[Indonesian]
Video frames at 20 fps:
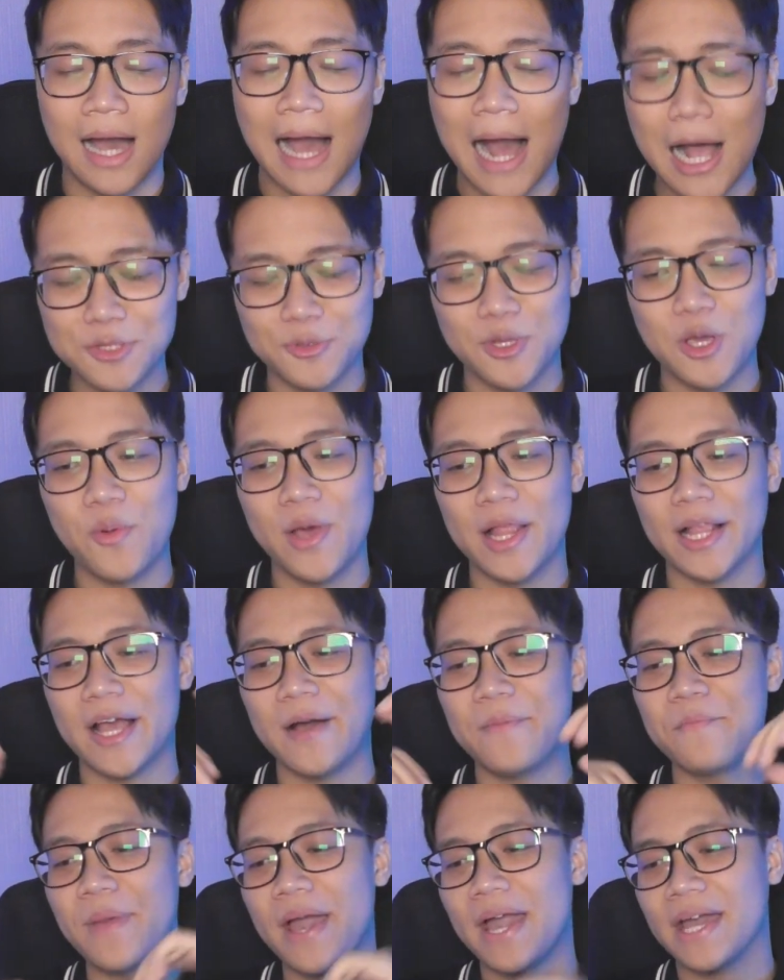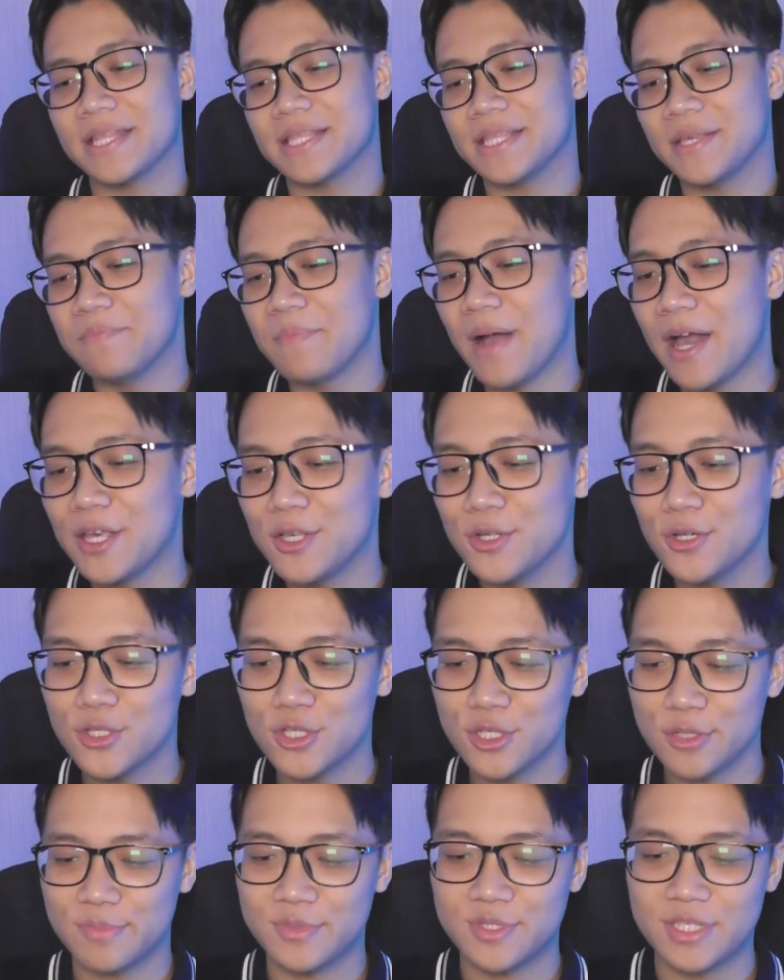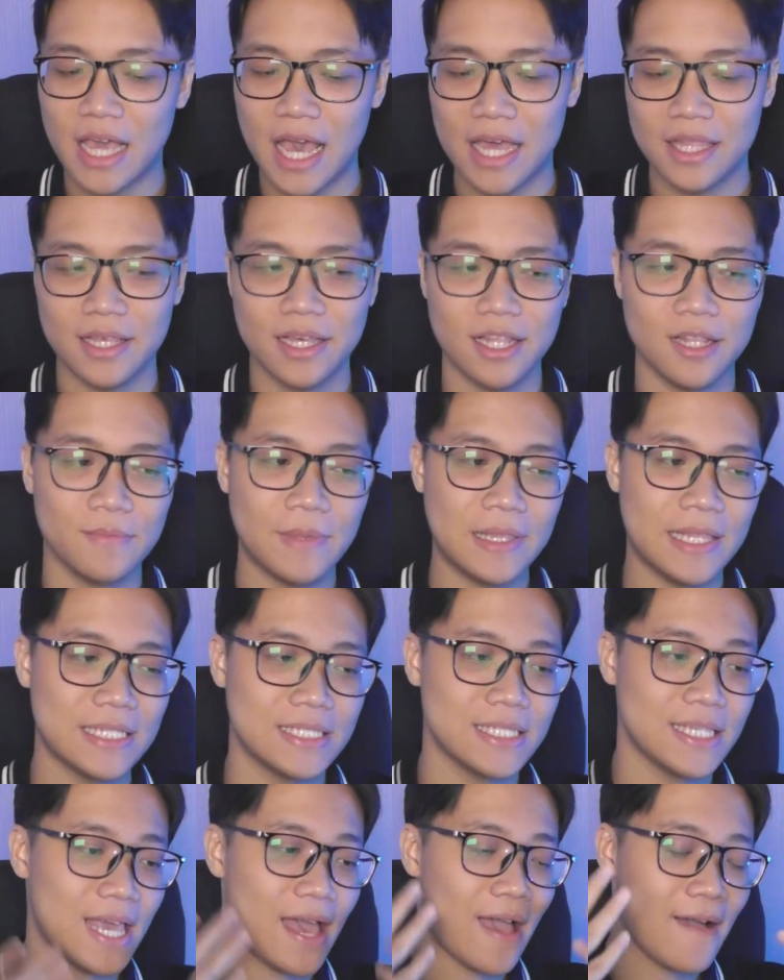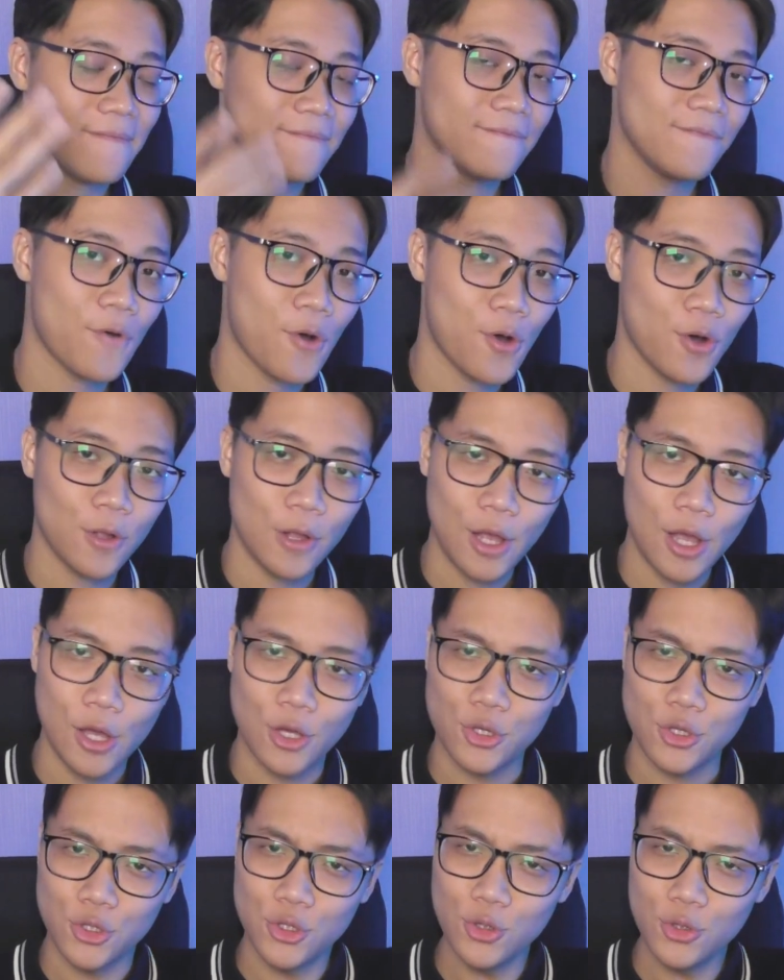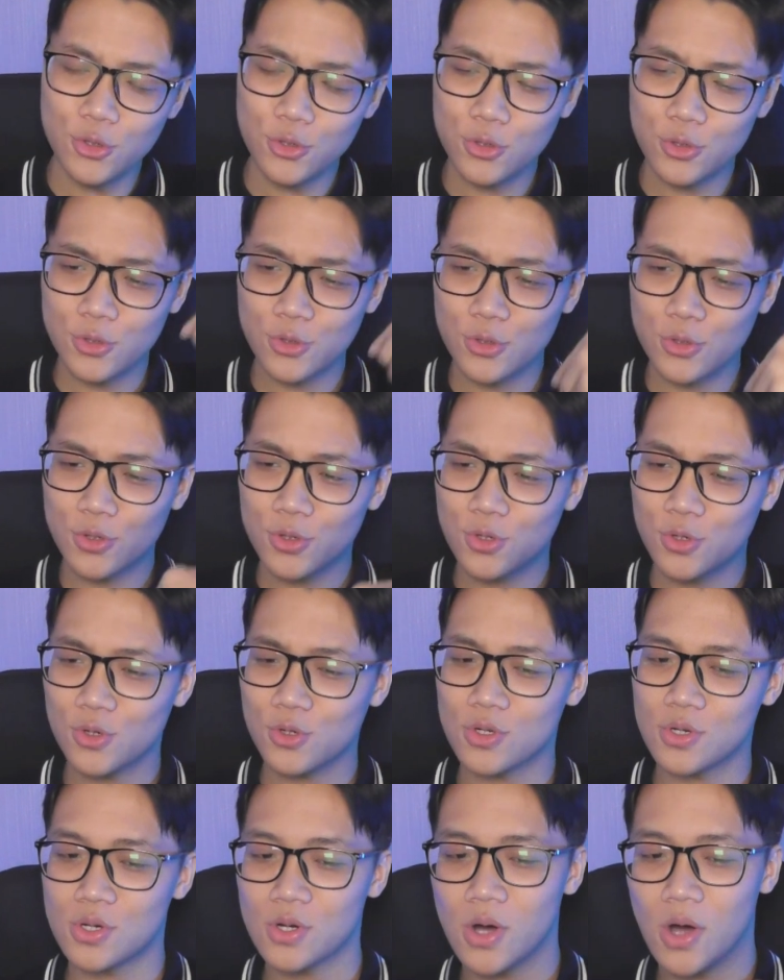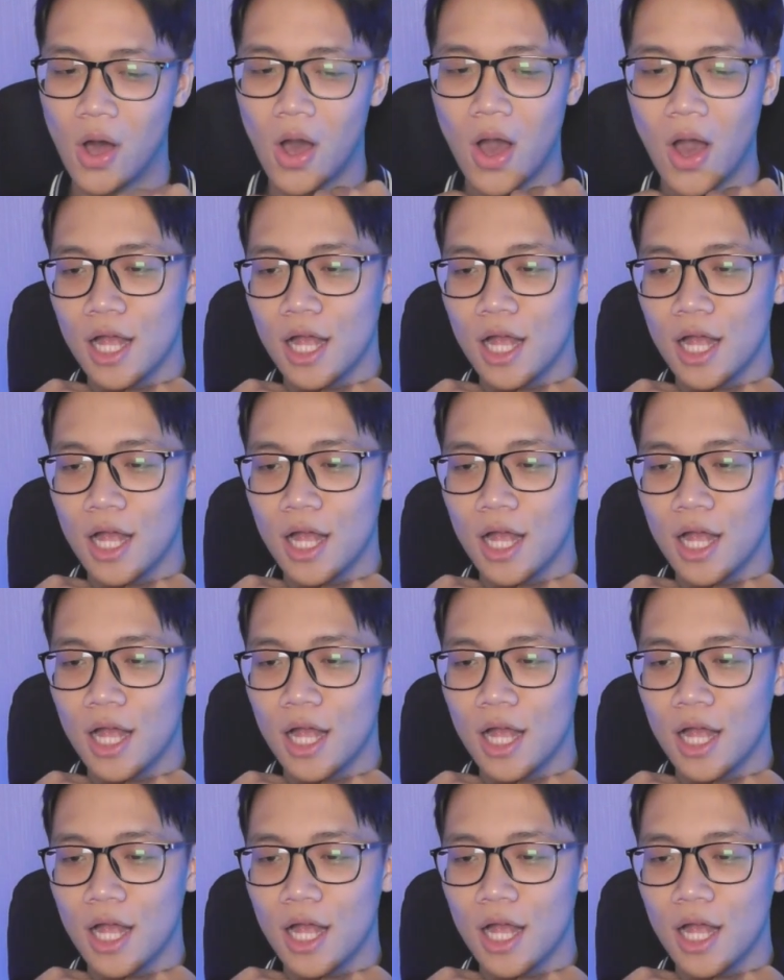halo semuanya welcome back di my YouTube channel Belisia for you.